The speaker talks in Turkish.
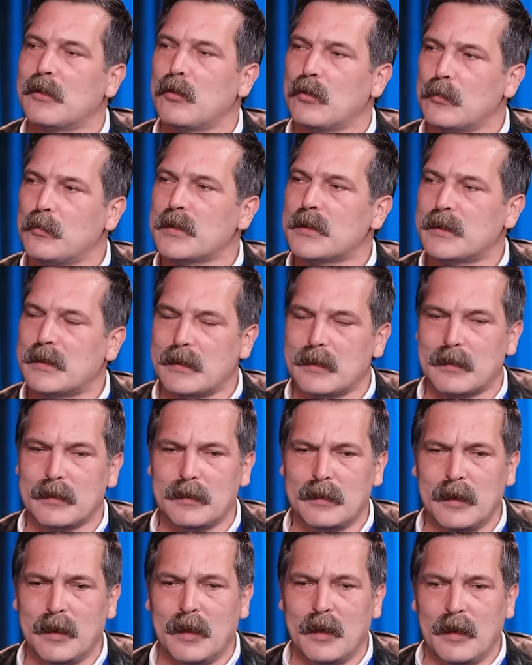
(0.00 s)
olmasıydı.
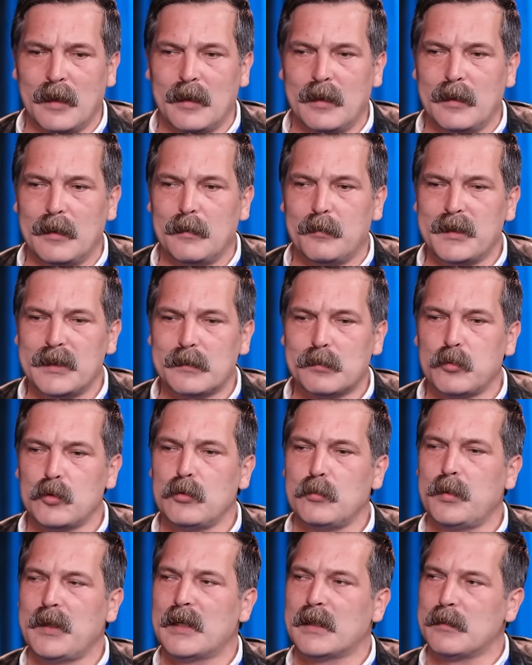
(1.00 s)
E, biz
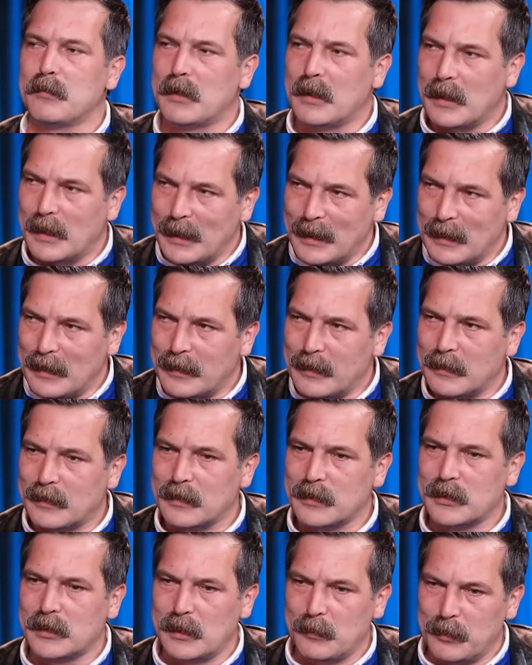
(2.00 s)
bunu bir adım daha ileriye
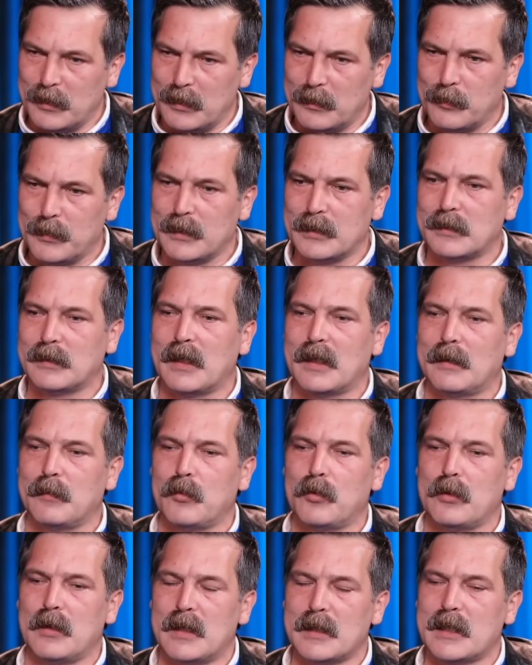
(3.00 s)
taşıyabilir miyiz? Yani
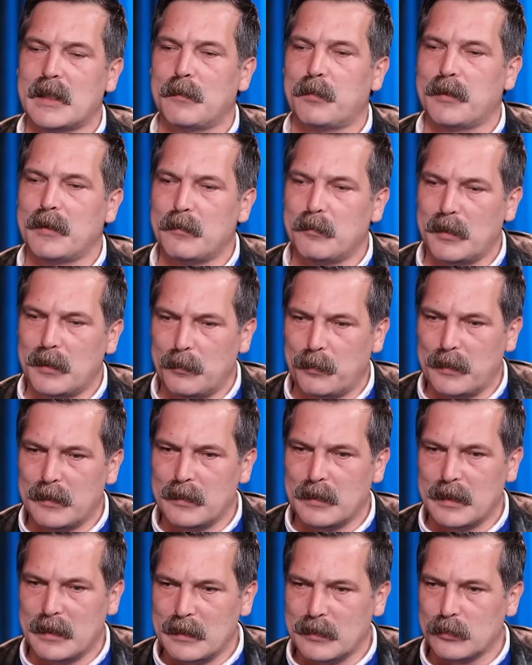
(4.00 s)
böyle AKP'nin MHP'nin
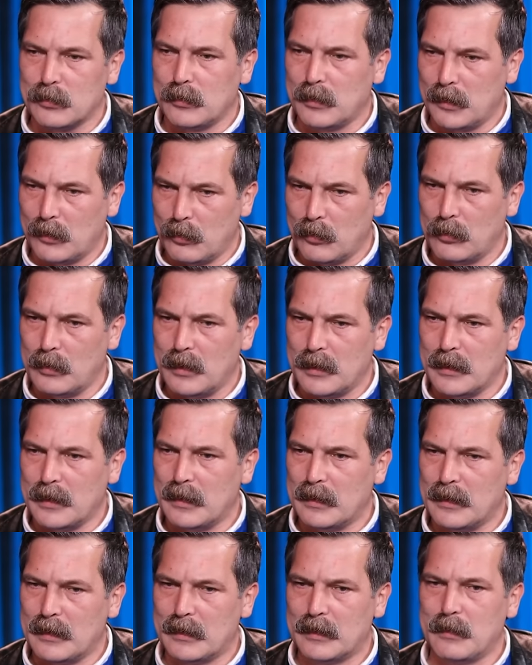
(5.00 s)
kalesi olarak görülen
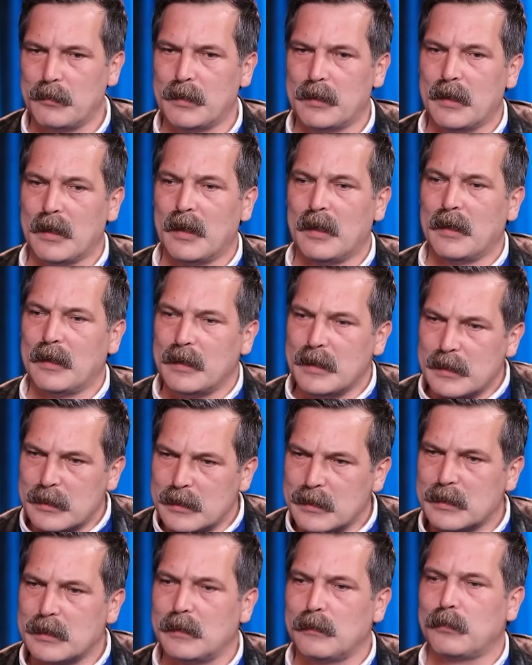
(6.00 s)
yerlerde bir
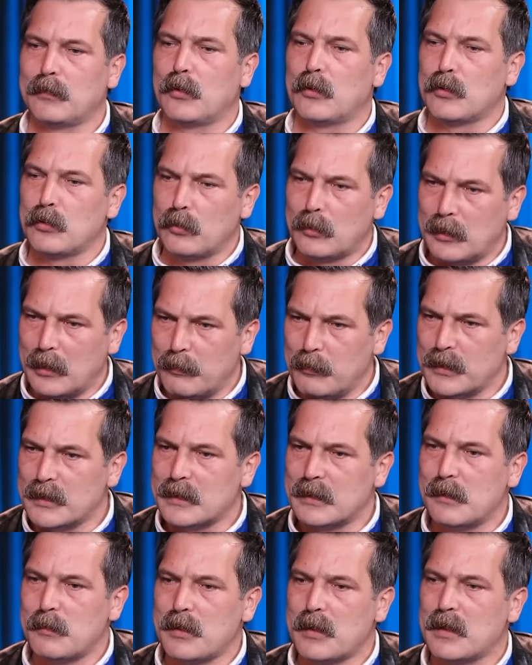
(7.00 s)
işçi sınıfın
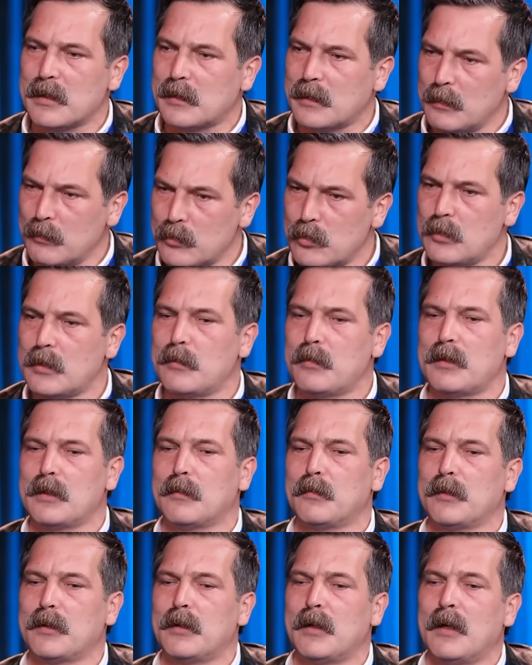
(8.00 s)
örgütlenmesine bir katkımız olabilir
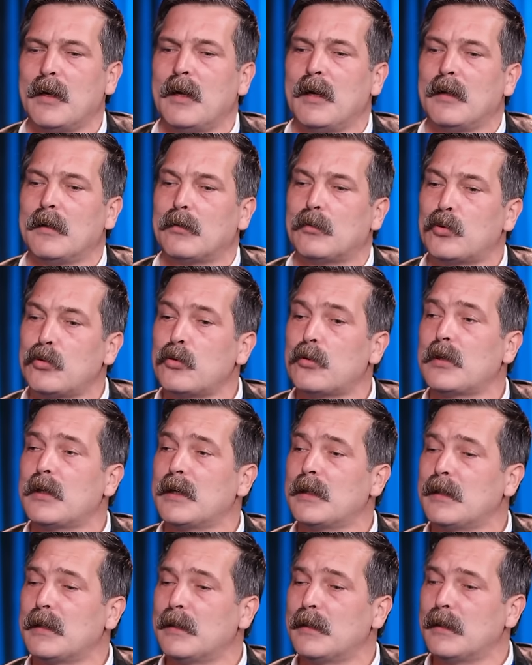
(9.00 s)
mi?
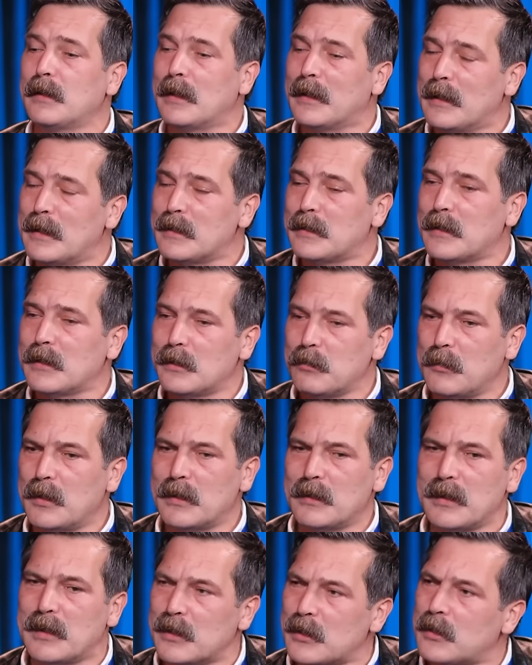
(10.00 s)
Türkiye'de yerel
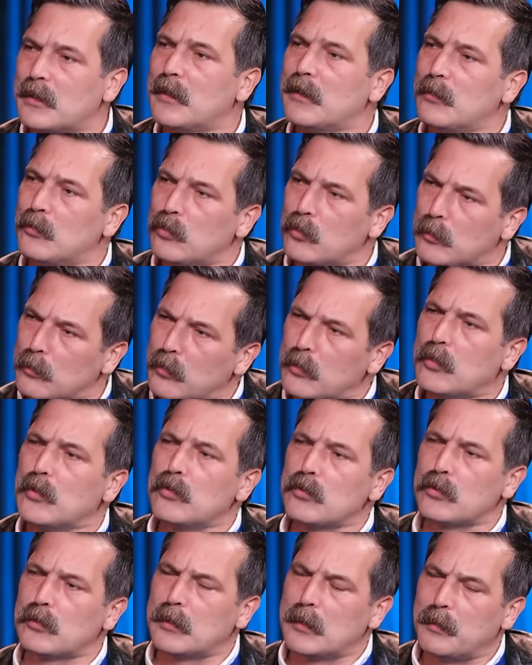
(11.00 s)
seçimlerde işçilerin durumunu
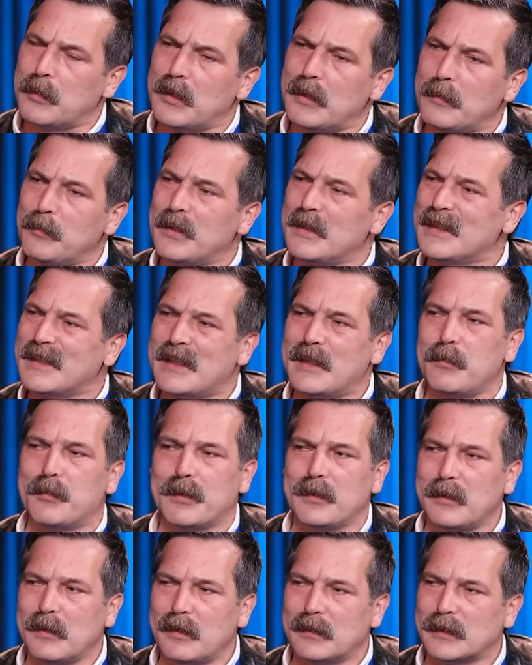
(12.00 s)
konuşturabilir miyiz
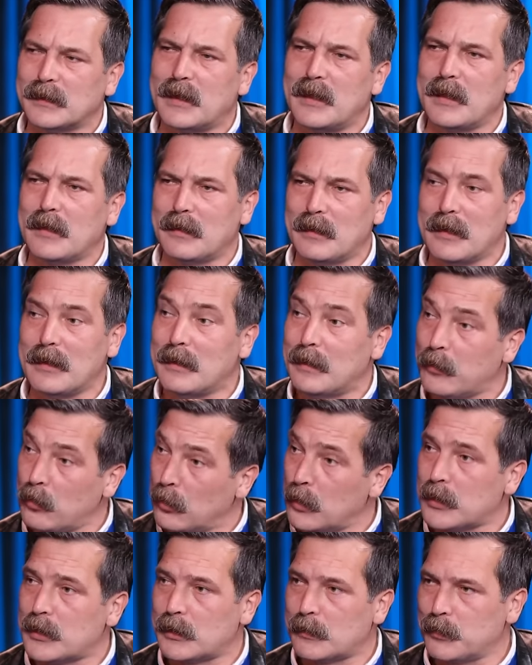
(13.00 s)
gibi sahiplerle
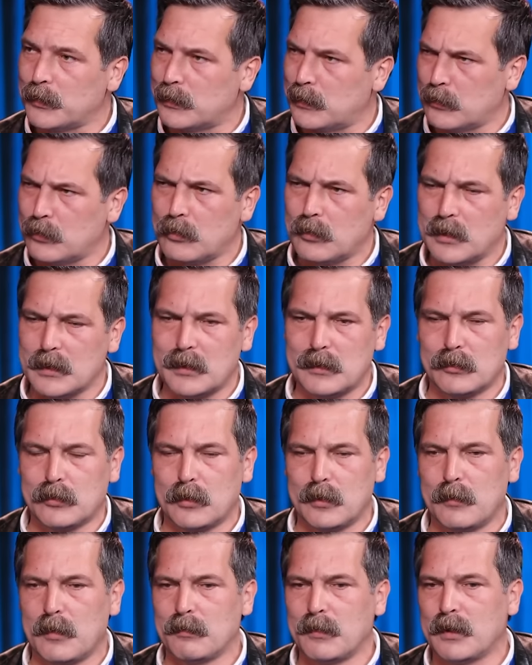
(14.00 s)
yola çıkmıştık çok açık
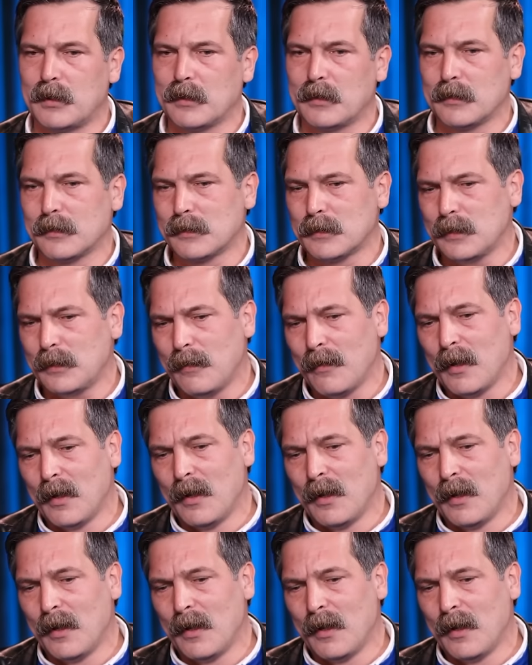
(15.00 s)
söylemem gerekirse.